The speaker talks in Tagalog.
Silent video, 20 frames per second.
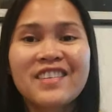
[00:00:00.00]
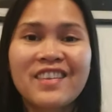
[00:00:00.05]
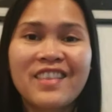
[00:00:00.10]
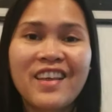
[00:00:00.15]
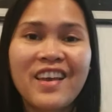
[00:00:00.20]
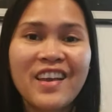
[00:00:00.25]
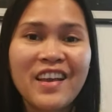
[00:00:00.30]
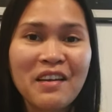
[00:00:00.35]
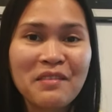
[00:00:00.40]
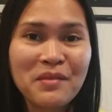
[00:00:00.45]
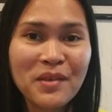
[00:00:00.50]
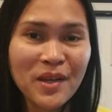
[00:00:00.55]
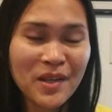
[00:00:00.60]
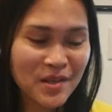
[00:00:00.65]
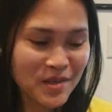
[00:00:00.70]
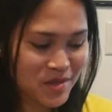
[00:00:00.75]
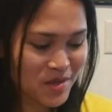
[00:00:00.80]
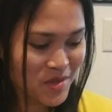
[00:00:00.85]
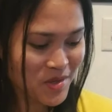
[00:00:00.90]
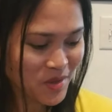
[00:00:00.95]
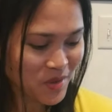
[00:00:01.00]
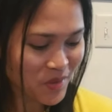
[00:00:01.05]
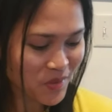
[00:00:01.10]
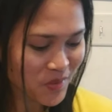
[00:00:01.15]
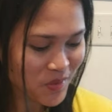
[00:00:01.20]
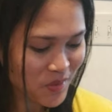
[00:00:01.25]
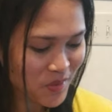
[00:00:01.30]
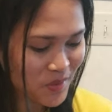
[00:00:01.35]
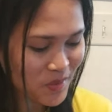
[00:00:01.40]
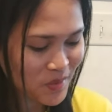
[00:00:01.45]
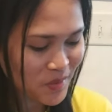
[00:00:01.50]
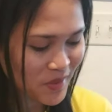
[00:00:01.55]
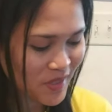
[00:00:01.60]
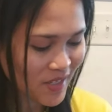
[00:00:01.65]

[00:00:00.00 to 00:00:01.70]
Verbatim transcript: Thing I'm gonna show you